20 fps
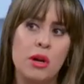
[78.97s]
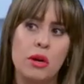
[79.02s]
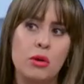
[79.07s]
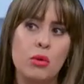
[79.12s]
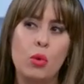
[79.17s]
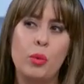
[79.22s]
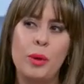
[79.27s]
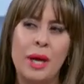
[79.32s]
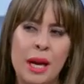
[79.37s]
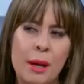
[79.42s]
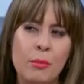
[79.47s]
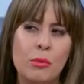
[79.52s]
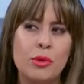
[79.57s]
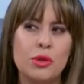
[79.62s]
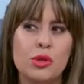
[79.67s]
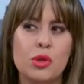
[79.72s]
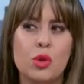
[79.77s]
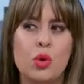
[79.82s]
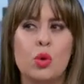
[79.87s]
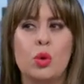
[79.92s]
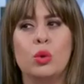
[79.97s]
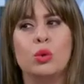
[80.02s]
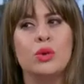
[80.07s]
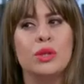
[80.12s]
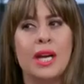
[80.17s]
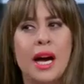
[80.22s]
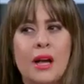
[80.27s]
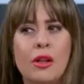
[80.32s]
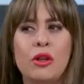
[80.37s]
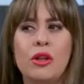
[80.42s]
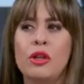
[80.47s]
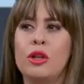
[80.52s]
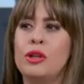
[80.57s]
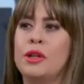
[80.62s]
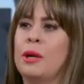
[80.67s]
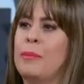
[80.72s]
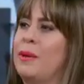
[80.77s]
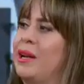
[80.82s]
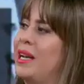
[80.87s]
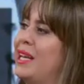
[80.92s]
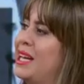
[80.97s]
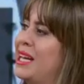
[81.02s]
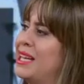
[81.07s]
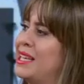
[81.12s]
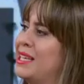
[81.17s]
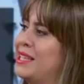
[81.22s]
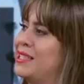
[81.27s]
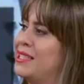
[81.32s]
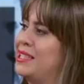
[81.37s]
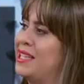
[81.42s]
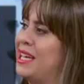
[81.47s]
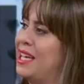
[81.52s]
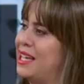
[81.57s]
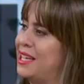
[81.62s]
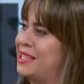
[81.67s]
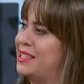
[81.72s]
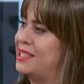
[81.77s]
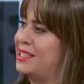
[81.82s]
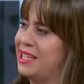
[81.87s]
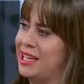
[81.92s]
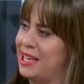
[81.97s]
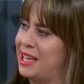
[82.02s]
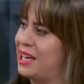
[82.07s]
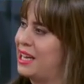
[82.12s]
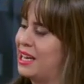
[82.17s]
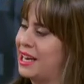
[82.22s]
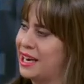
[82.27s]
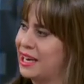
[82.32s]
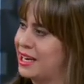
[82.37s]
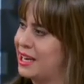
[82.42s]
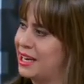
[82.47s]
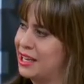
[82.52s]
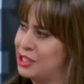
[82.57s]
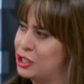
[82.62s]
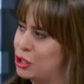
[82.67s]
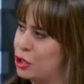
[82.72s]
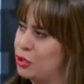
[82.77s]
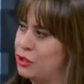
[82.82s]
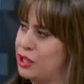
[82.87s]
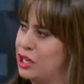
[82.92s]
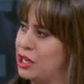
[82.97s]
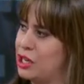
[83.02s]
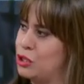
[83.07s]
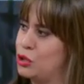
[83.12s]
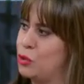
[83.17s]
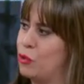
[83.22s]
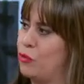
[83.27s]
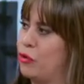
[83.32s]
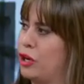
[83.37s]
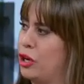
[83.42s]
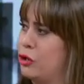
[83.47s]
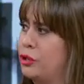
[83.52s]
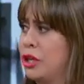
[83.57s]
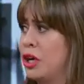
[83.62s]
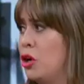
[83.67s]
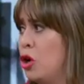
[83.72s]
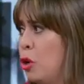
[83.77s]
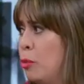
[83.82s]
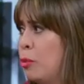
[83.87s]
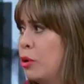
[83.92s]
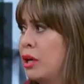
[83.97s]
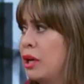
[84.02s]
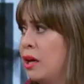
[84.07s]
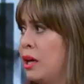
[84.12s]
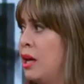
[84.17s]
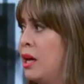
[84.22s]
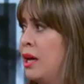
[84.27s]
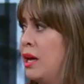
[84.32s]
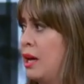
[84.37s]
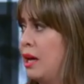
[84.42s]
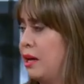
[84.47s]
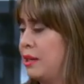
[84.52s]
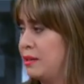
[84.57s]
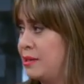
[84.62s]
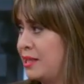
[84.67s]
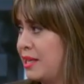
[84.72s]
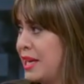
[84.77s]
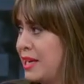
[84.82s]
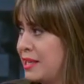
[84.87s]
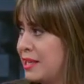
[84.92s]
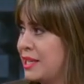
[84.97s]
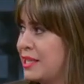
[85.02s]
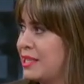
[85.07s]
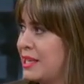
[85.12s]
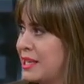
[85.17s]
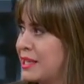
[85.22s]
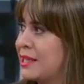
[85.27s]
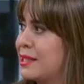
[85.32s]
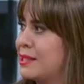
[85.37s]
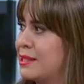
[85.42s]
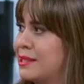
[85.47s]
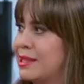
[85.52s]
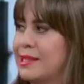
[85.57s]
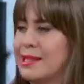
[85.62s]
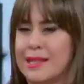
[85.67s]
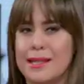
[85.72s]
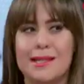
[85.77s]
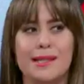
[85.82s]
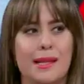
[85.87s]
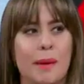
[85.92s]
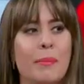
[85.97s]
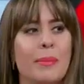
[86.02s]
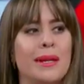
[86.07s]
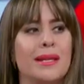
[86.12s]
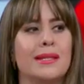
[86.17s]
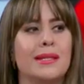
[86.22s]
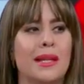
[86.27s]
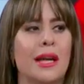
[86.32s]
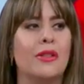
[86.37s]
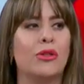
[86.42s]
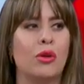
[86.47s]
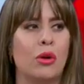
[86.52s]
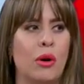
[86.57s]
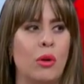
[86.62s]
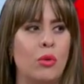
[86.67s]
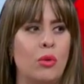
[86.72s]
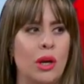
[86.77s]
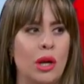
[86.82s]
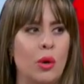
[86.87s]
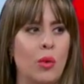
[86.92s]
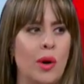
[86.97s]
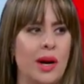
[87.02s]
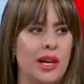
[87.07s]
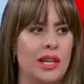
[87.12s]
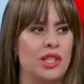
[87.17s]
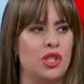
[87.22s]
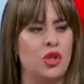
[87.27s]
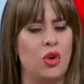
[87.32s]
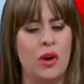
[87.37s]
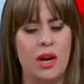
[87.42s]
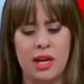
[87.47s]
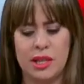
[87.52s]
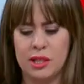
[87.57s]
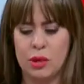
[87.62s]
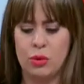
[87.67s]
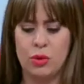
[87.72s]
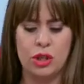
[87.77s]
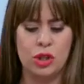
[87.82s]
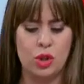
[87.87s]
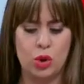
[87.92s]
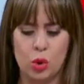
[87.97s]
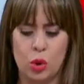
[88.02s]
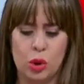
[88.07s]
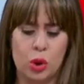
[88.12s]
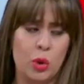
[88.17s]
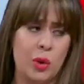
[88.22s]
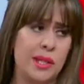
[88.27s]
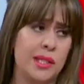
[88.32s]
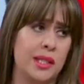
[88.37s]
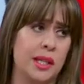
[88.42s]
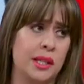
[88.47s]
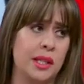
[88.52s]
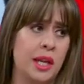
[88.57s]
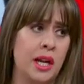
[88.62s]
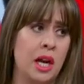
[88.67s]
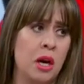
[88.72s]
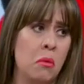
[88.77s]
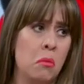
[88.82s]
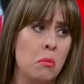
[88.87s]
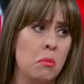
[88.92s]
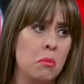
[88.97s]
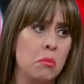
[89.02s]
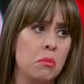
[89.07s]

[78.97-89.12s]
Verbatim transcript: hubiéramos juzgado de otra manera si, si la reacción de la Jun fuera otra, no, porque si ella es la que este, se está prestando a un lenguaje soez, a un Pero aunque hubiera sido dama,